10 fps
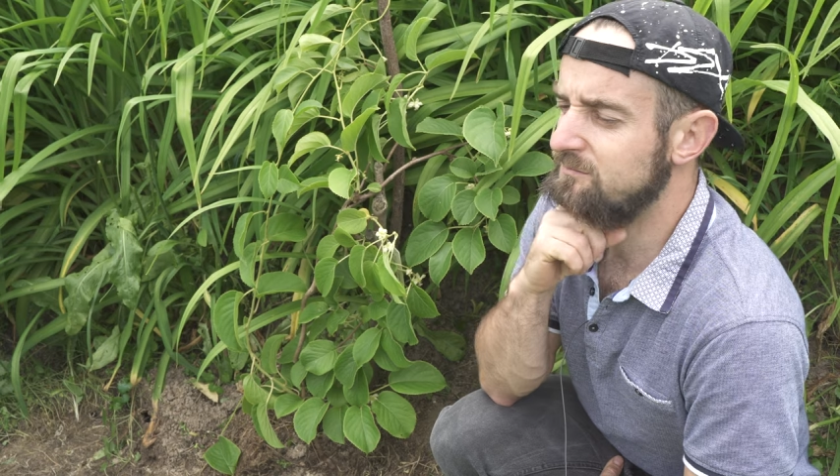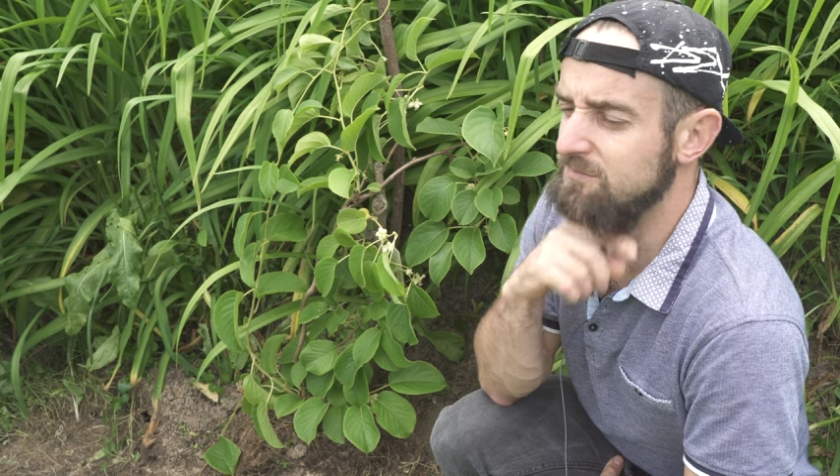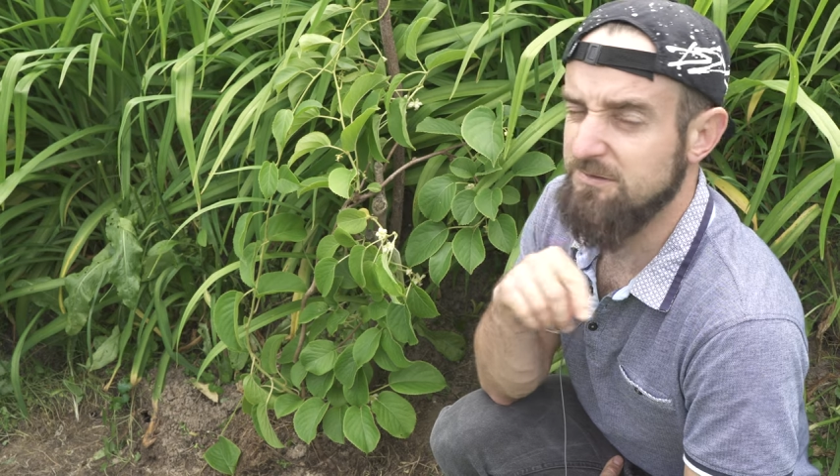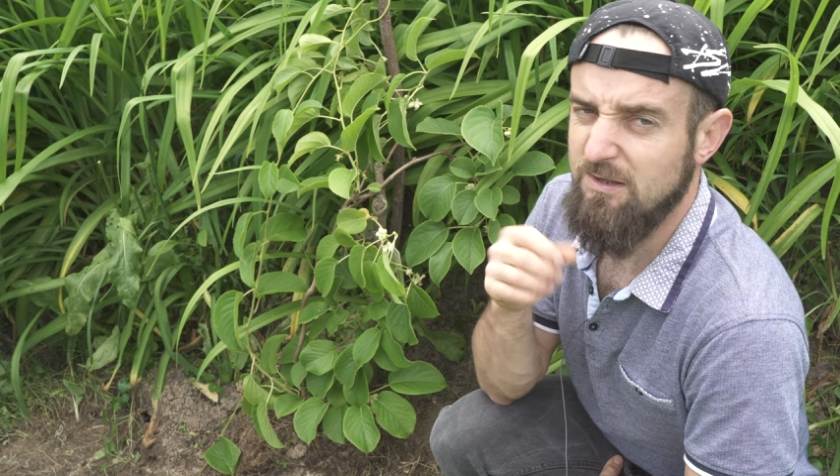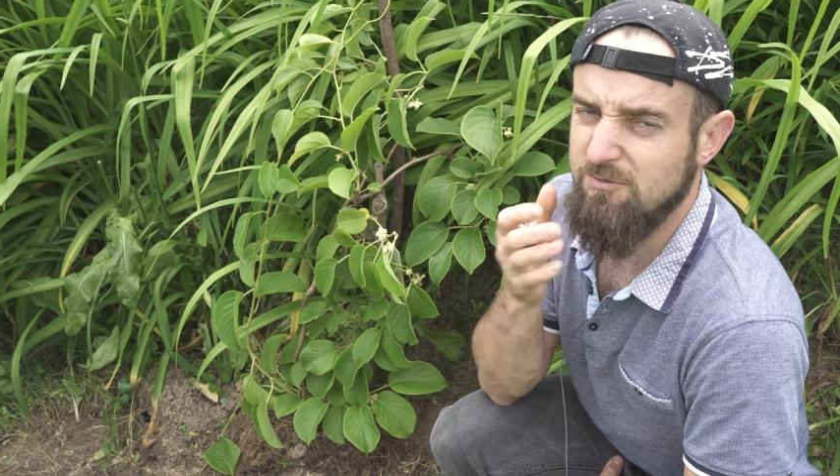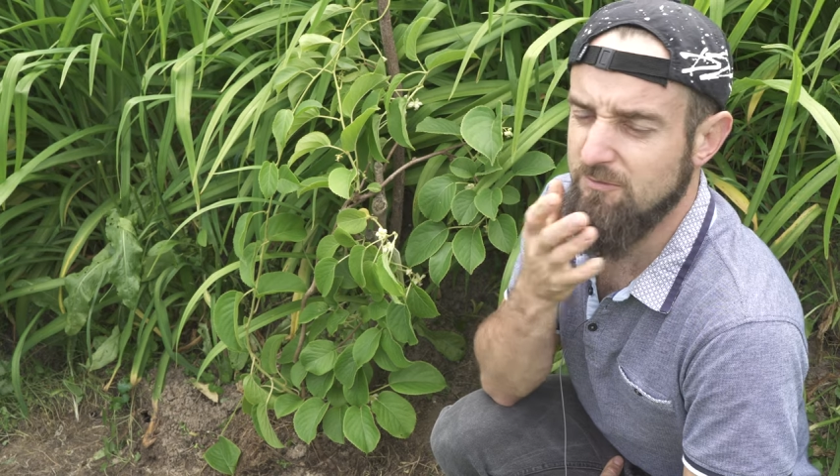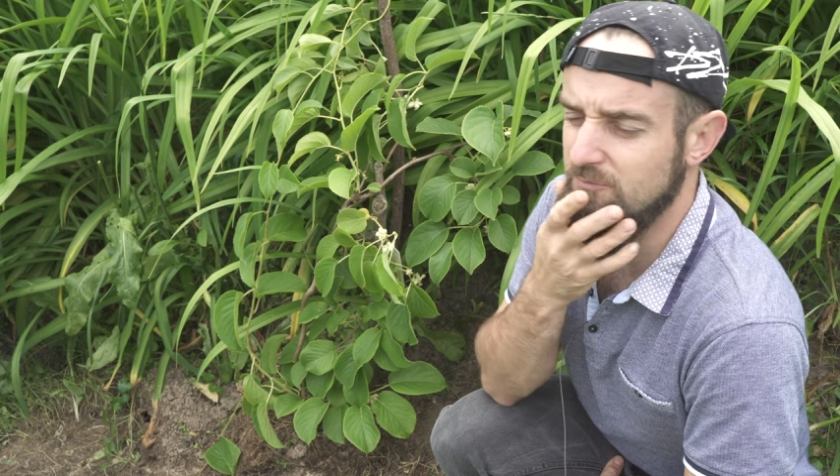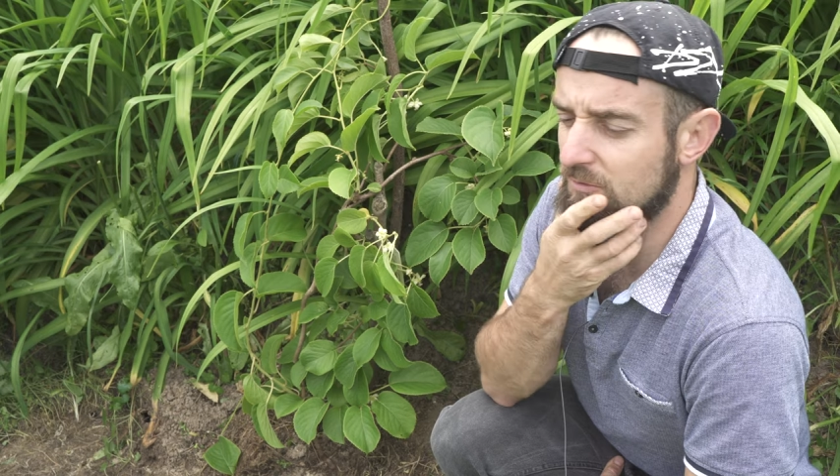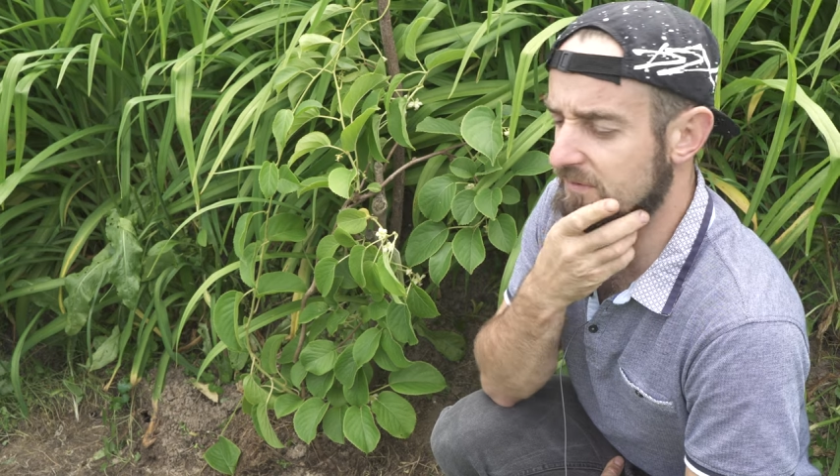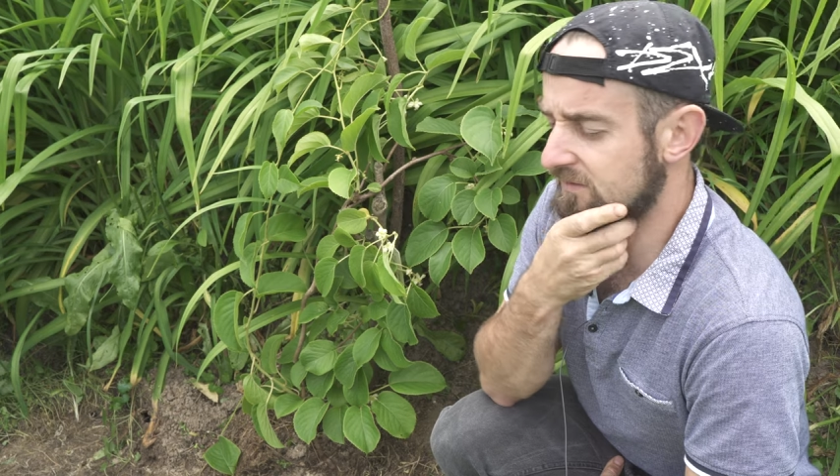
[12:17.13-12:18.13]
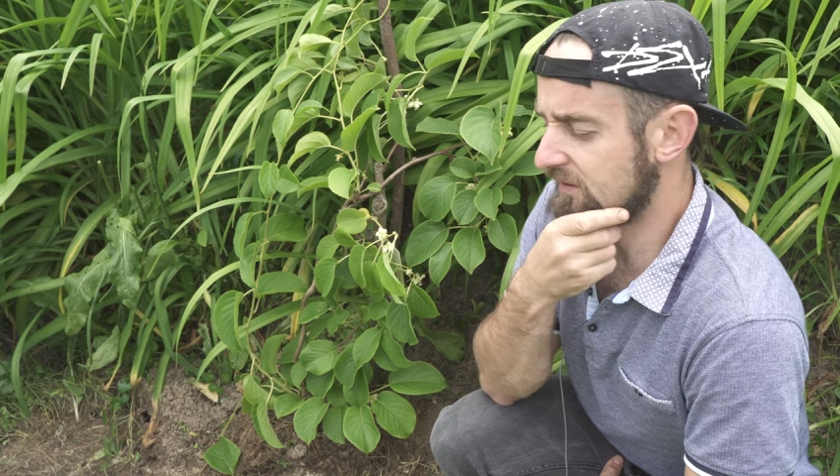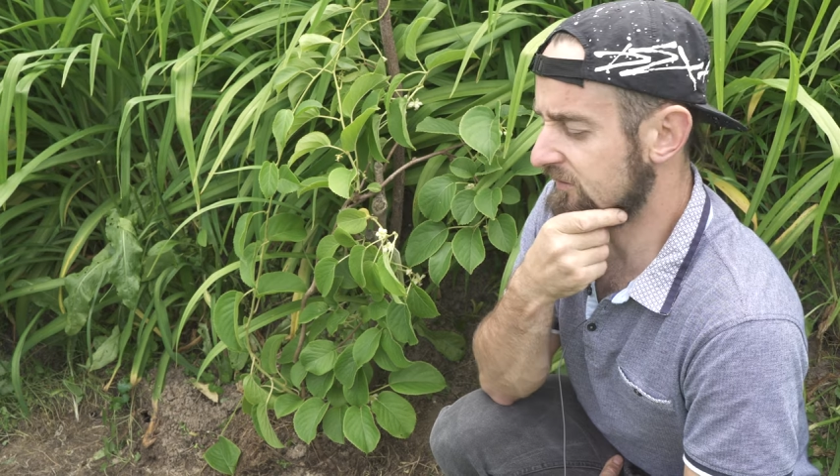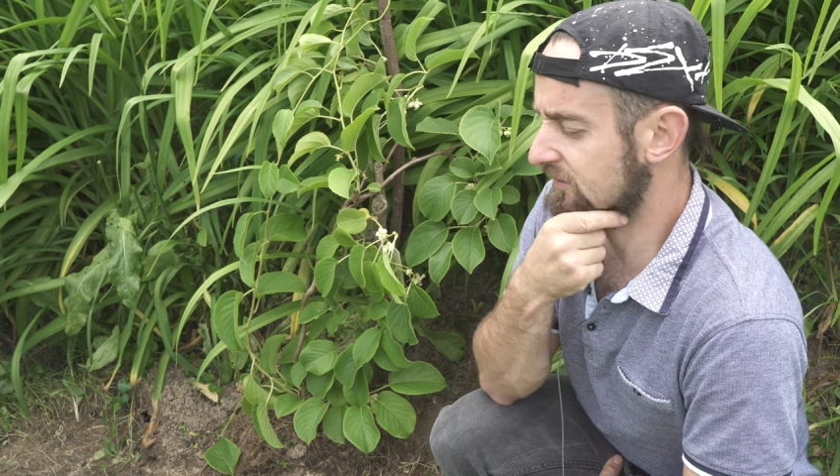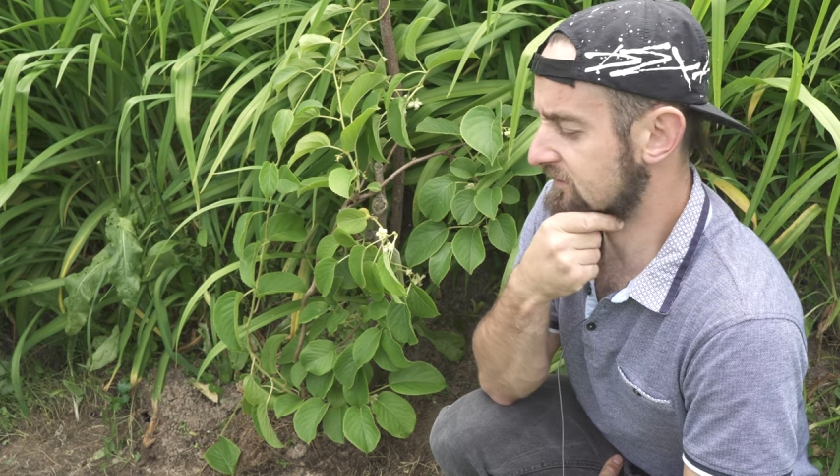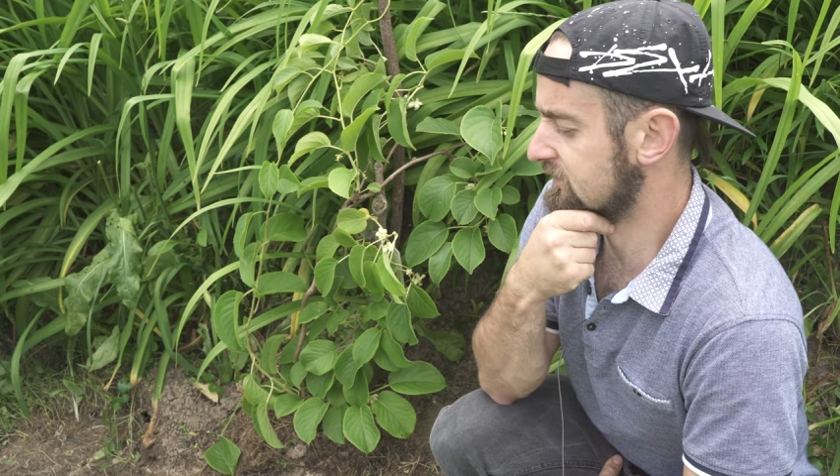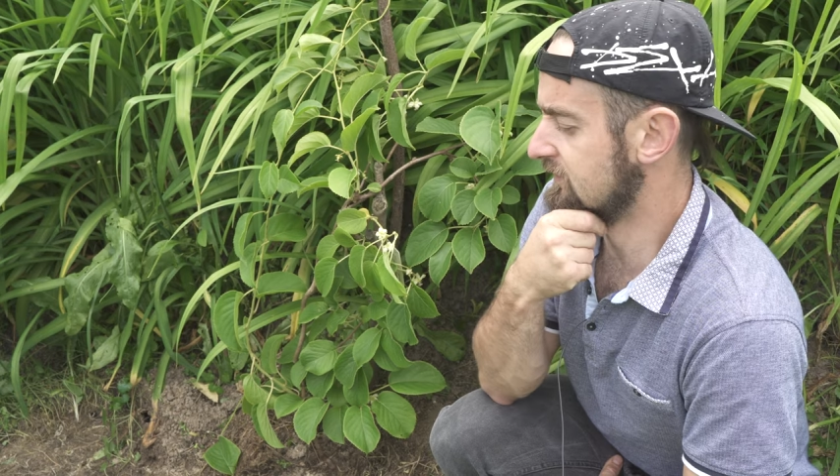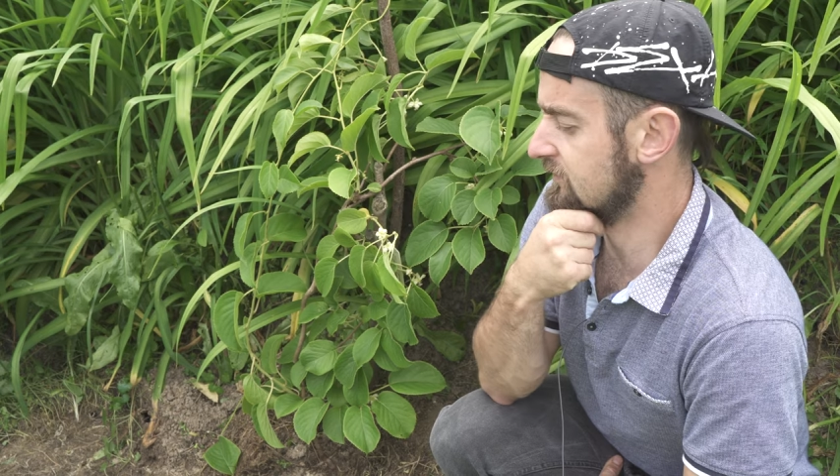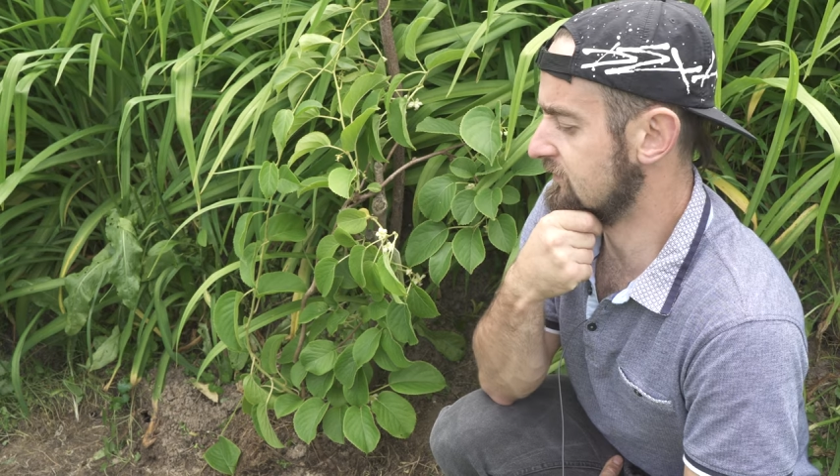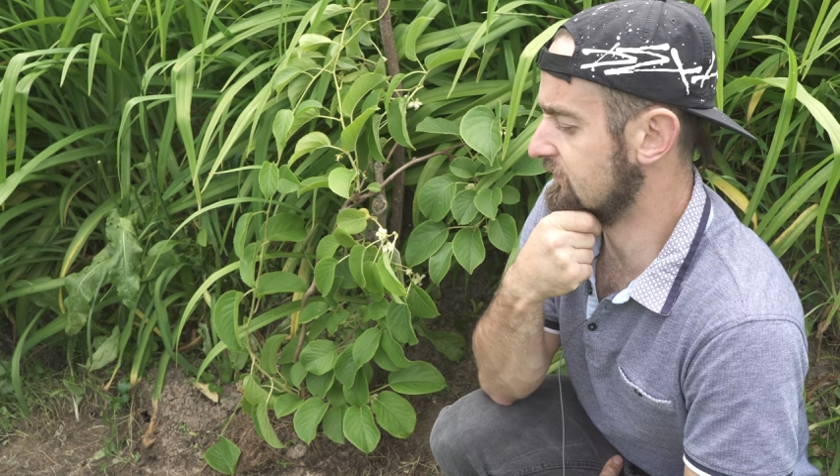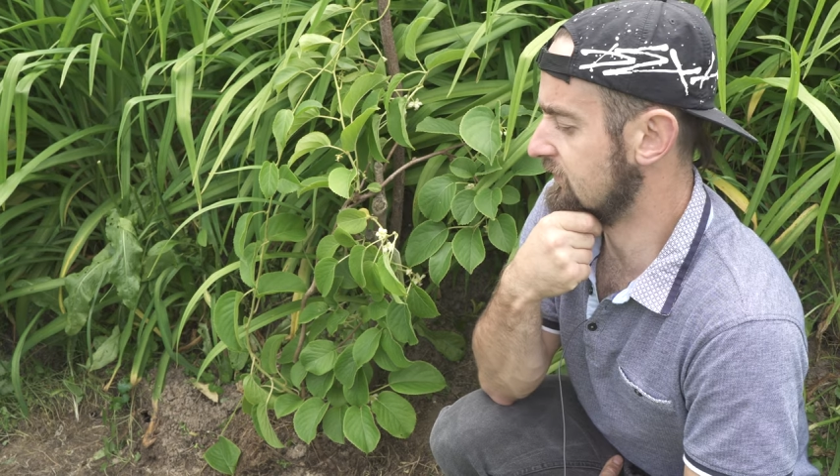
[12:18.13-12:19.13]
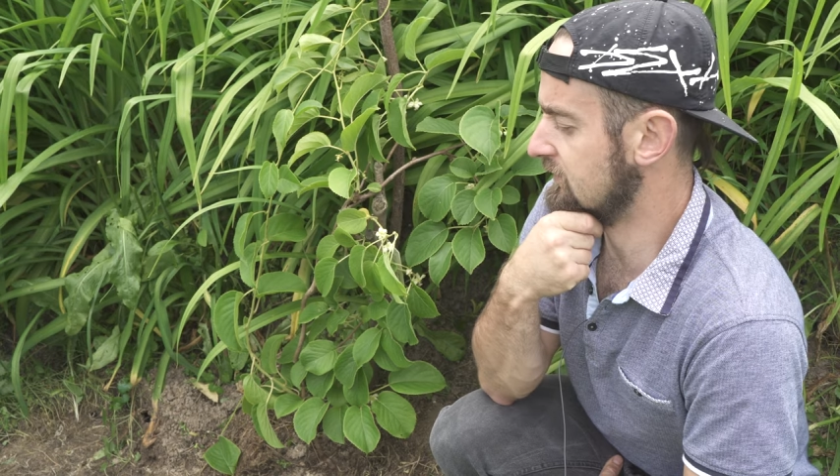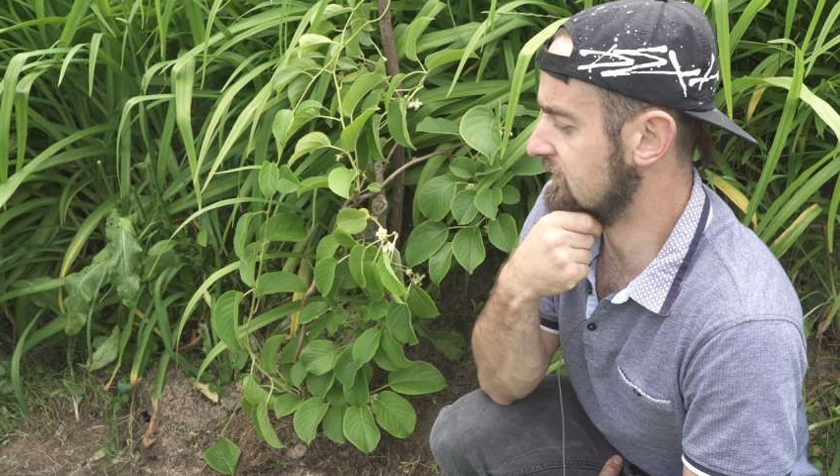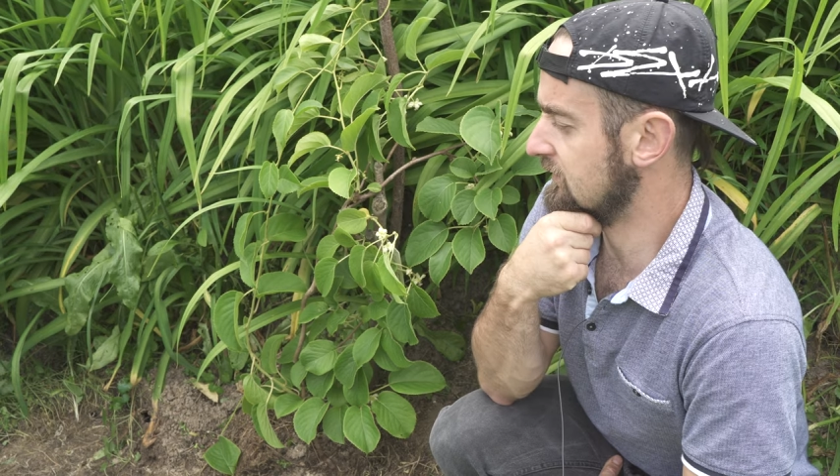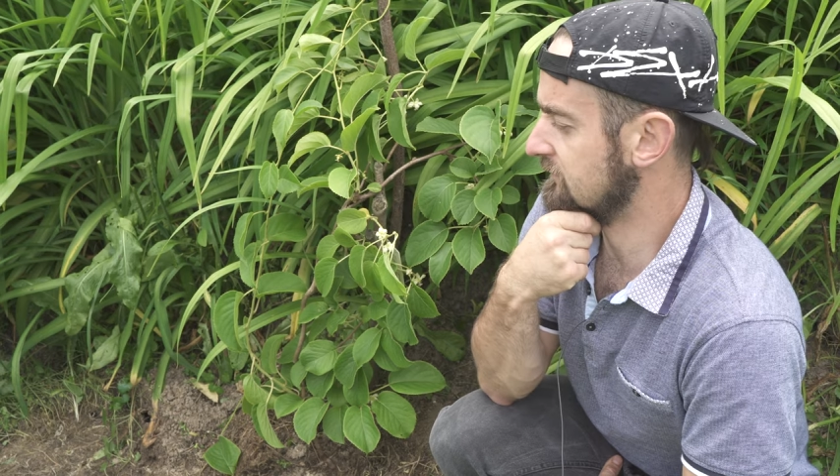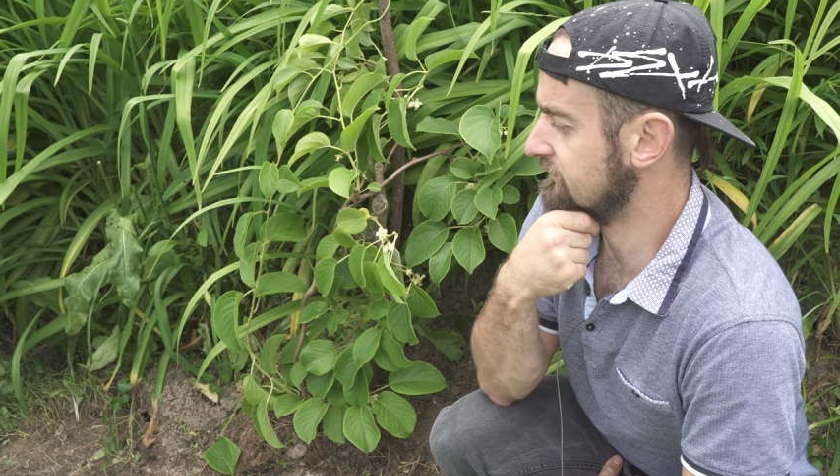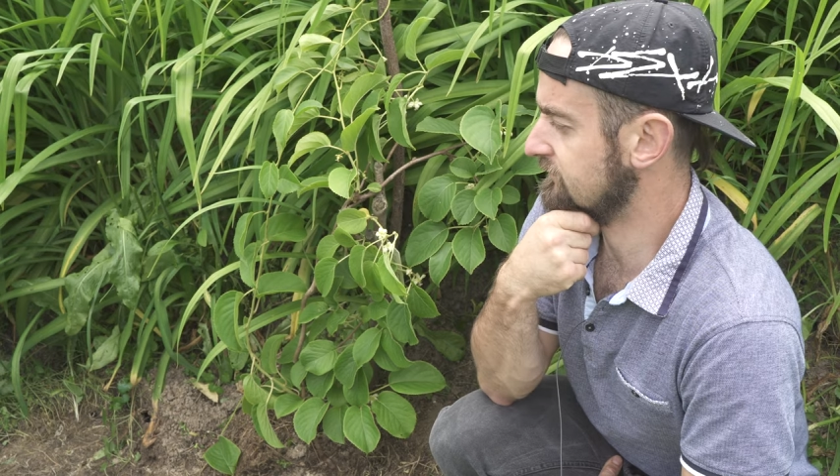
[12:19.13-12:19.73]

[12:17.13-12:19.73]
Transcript: Pytajcie w komentarzach, czego nie wiecie.